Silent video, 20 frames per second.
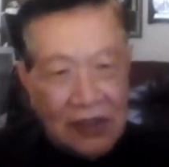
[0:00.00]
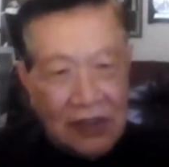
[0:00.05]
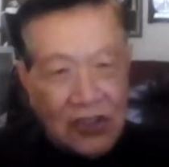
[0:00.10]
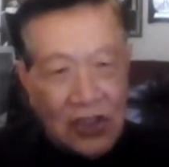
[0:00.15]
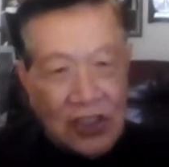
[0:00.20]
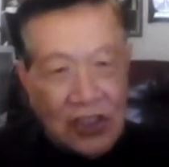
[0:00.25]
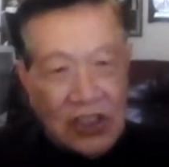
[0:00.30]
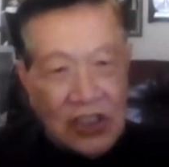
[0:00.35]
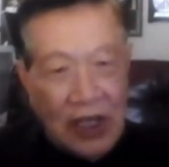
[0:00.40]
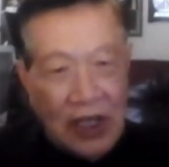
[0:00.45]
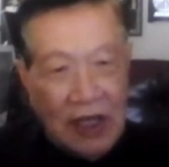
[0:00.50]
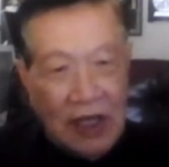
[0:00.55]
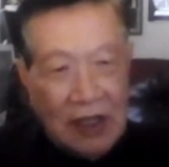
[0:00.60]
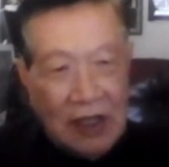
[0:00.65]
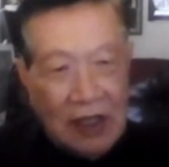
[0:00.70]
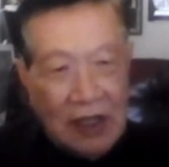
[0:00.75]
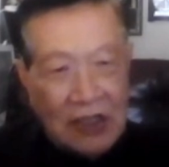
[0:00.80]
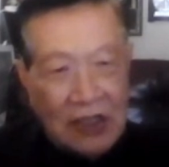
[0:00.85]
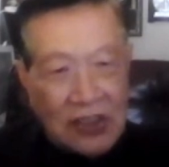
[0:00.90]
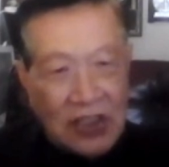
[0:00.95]
这
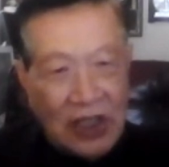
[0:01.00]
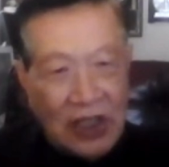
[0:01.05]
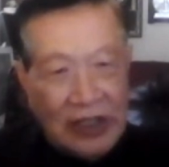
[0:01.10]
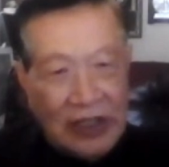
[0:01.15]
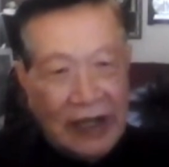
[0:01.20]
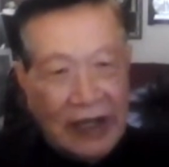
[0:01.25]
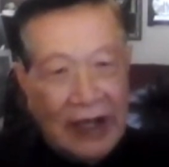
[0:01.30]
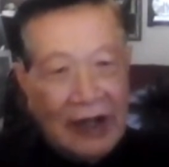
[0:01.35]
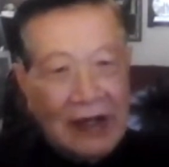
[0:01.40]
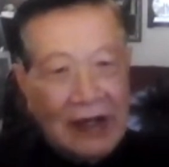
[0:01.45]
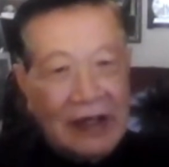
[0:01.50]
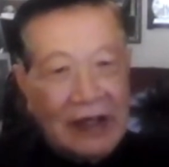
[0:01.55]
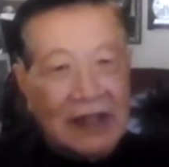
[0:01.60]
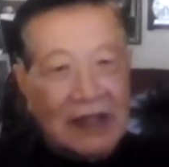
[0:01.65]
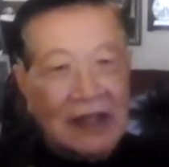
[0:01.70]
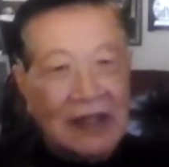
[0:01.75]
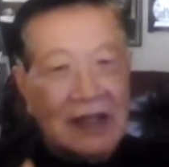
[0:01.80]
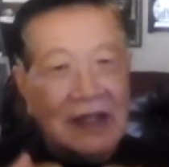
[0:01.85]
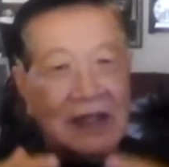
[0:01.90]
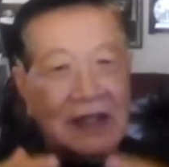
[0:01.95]
些整天
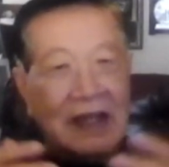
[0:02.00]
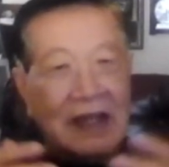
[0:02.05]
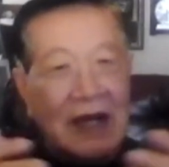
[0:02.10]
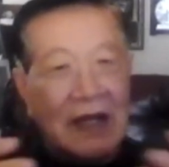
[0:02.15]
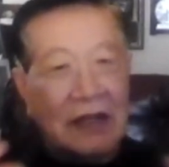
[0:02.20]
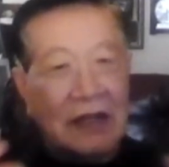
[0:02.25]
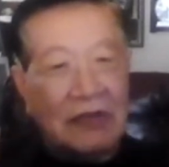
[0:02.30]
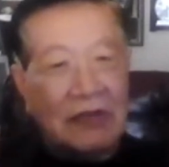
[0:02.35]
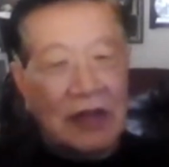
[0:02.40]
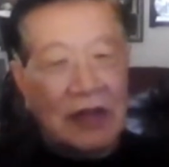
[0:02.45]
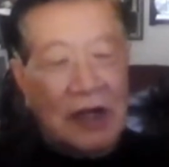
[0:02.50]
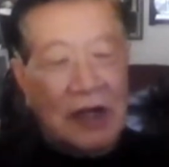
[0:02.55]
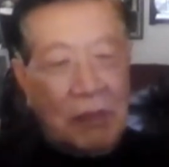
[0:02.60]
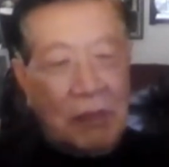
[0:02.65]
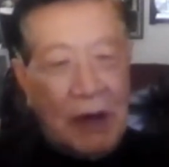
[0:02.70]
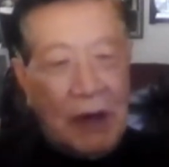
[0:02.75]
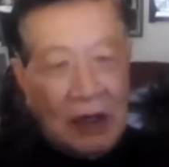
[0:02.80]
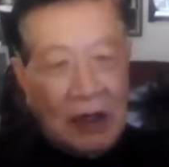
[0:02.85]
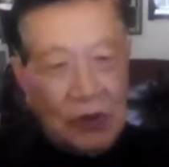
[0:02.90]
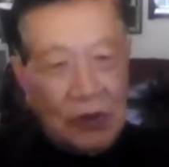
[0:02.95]
两个都很
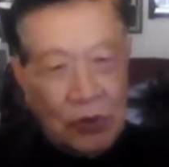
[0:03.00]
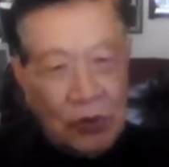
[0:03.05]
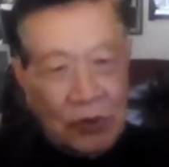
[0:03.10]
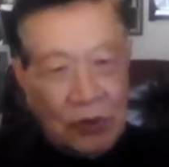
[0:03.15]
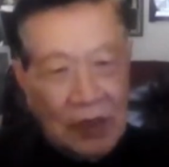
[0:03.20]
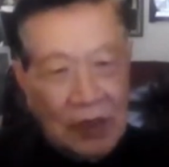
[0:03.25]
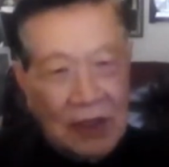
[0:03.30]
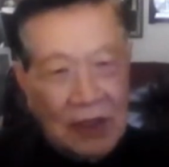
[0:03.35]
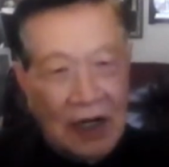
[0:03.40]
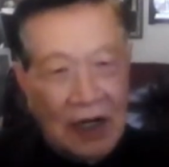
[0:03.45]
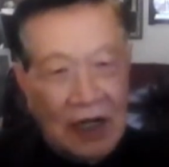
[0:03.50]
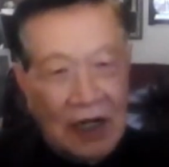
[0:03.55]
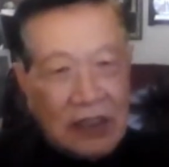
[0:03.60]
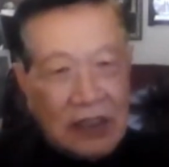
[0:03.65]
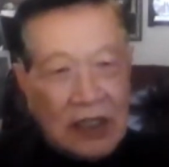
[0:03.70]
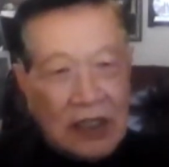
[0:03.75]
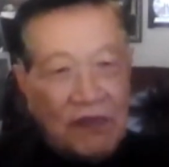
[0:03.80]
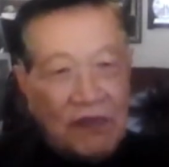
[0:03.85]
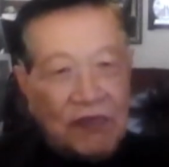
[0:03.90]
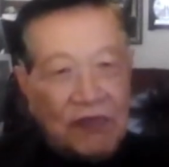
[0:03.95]
忙碌，
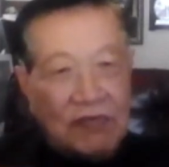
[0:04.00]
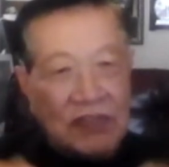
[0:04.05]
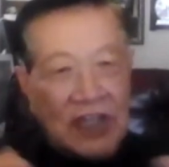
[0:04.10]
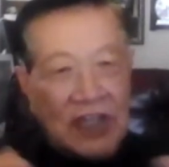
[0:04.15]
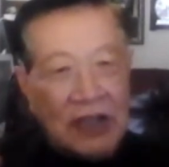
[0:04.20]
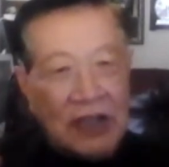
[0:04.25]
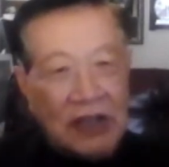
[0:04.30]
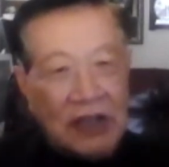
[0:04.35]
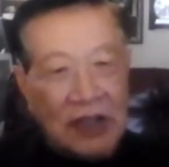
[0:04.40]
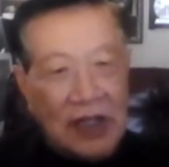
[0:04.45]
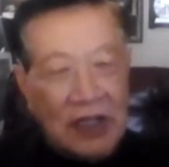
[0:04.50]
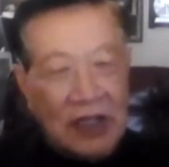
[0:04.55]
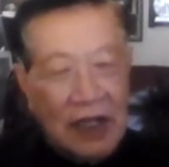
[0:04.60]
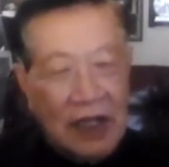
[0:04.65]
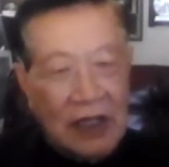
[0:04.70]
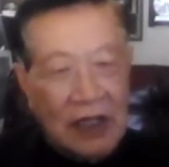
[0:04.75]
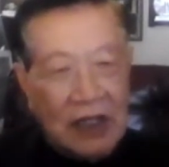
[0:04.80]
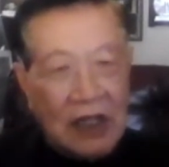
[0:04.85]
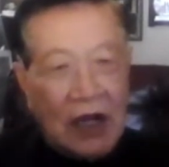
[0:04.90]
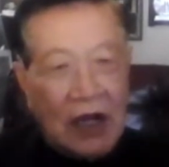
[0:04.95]
而且互相有个
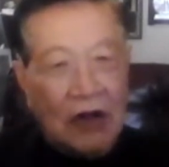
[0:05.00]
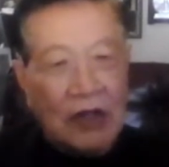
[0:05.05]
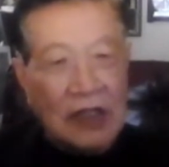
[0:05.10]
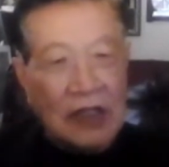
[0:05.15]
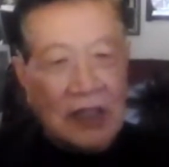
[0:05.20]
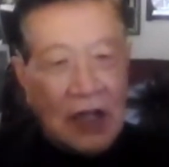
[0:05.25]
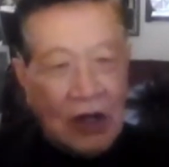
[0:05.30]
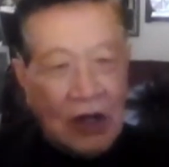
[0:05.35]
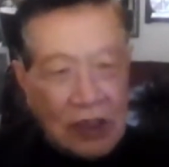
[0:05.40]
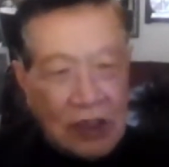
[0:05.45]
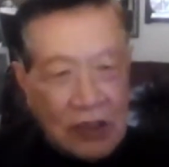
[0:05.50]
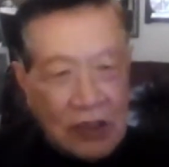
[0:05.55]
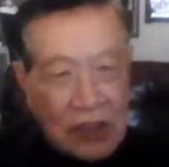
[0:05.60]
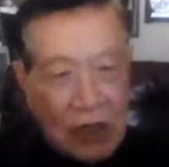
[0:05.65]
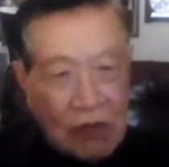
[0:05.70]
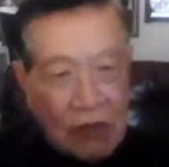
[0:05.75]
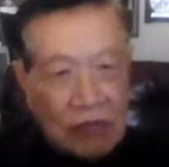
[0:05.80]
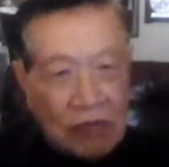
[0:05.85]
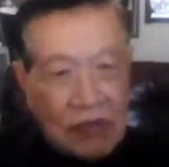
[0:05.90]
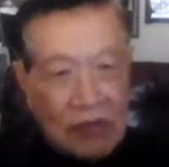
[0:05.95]
人讨论讨论，
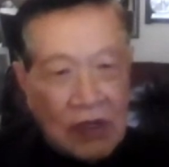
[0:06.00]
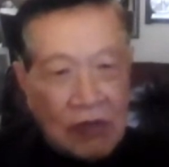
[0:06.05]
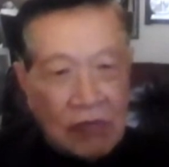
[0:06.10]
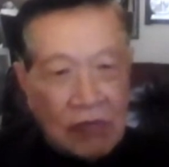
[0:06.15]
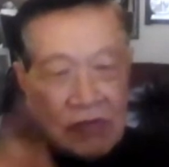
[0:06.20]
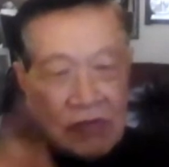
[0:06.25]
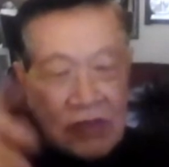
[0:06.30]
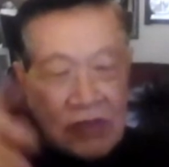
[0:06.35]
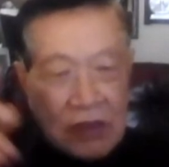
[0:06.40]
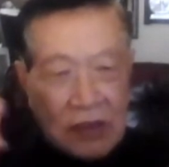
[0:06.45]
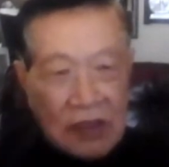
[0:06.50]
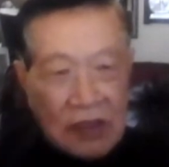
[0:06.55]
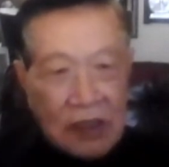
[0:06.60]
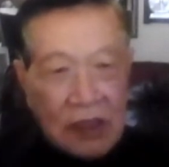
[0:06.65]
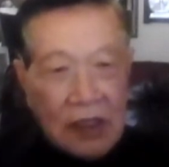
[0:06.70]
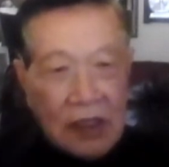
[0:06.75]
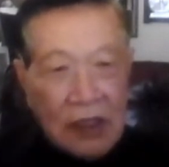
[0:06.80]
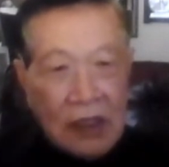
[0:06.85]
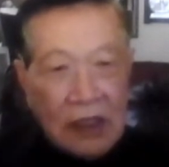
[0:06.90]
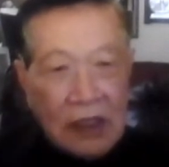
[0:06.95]
照顾照顾，就
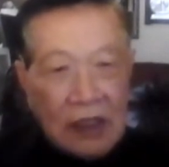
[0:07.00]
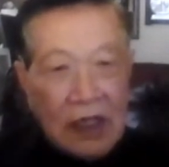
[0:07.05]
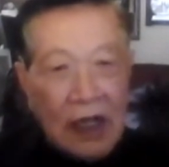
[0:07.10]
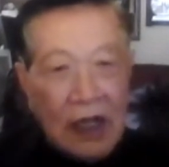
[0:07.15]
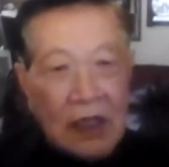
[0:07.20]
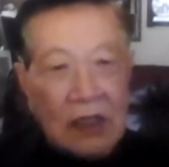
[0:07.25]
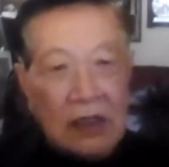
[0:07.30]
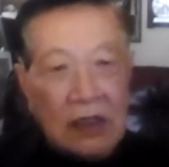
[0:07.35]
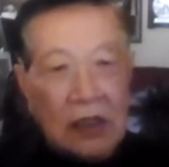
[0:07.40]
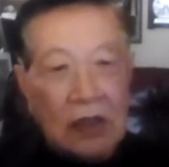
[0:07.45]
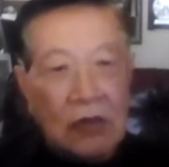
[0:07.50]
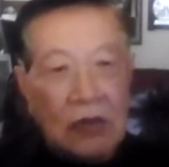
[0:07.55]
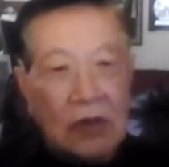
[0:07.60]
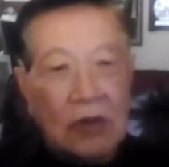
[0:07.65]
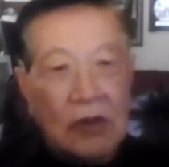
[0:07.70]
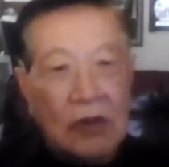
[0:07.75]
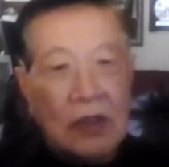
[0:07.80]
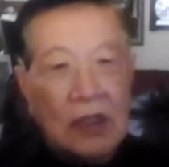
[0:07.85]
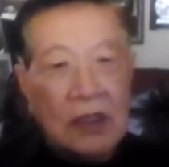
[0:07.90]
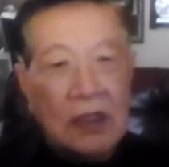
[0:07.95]
是能
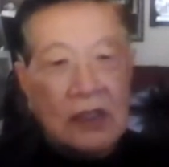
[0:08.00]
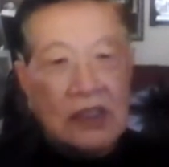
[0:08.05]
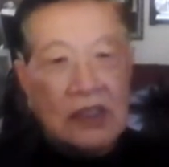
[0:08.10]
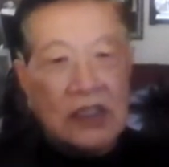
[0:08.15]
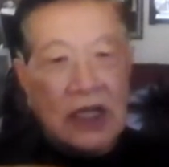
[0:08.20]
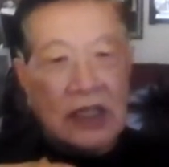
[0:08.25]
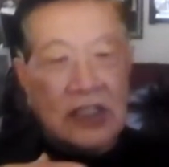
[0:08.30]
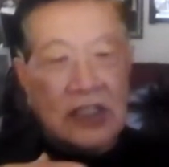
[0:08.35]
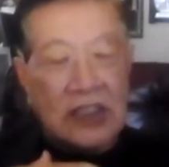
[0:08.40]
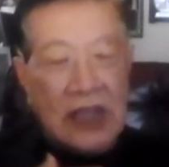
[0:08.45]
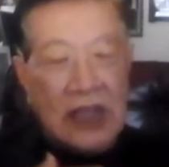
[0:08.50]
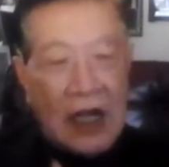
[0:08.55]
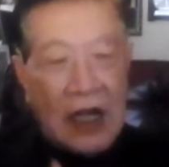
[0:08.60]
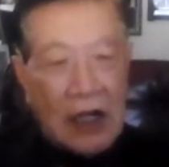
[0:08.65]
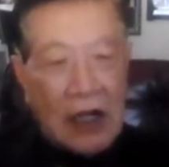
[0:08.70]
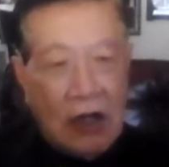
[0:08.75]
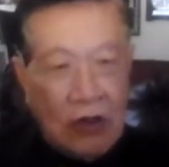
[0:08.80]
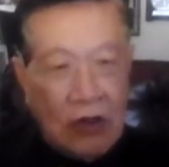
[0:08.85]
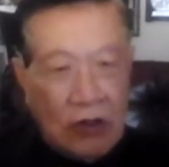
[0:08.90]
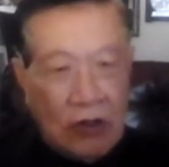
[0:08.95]
够在
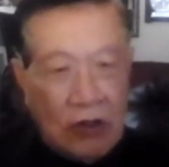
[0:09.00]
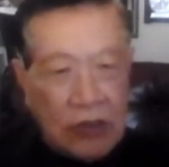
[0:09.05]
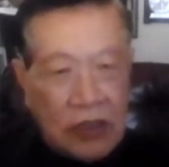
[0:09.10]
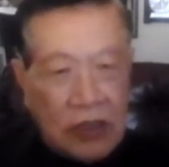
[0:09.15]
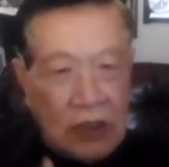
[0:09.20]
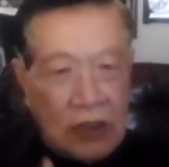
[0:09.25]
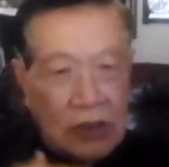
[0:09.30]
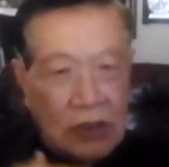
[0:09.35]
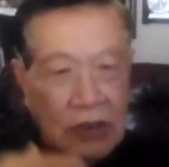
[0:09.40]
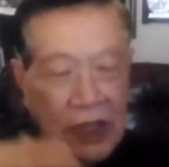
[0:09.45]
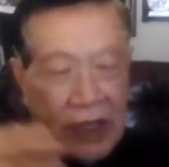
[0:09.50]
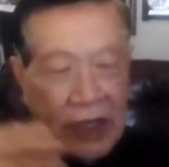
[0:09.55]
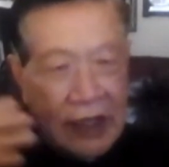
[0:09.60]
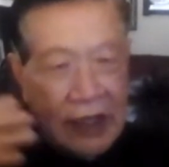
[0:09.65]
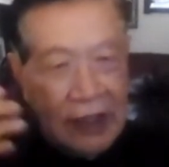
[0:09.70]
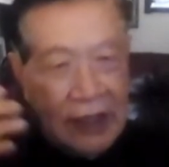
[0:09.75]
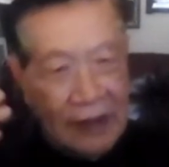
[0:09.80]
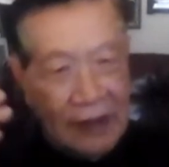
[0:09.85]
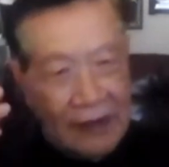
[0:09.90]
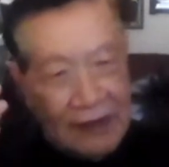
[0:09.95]

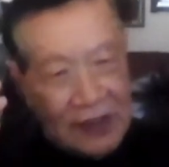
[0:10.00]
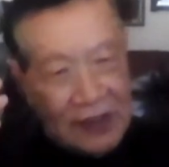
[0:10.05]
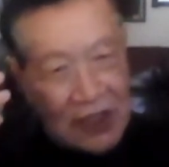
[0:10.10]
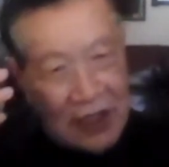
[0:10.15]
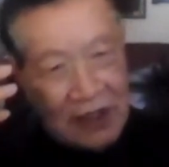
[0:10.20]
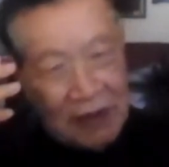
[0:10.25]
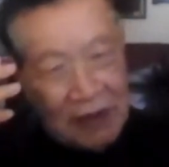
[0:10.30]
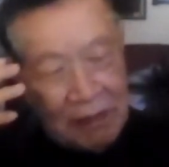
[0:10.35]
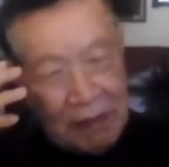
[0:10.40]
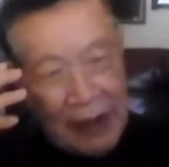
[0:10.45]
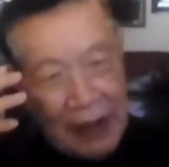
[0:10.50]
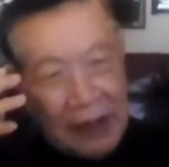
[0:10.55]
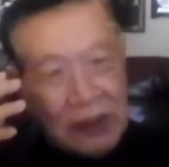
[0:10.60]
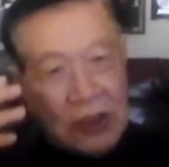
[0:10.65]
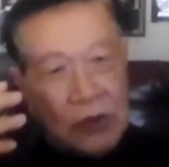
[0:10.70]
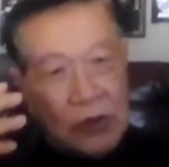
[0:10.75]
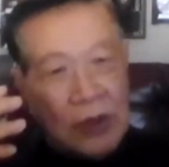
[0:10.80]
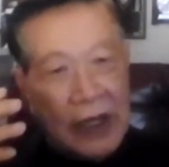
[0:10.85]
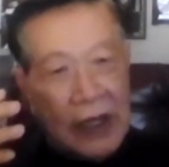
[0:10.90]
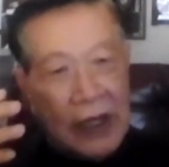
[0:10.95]
psychologically 这个
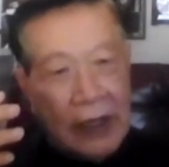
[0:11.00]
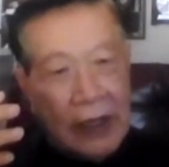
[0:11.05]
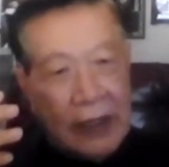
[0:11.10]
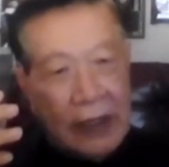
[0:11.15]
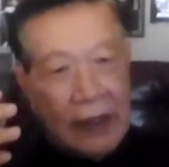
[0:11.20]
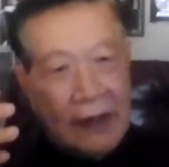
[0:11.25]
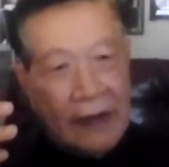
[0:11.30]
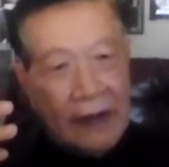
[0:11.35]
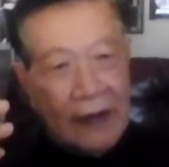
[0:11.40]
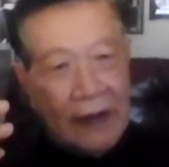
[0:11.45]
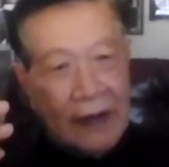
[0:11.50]
mentally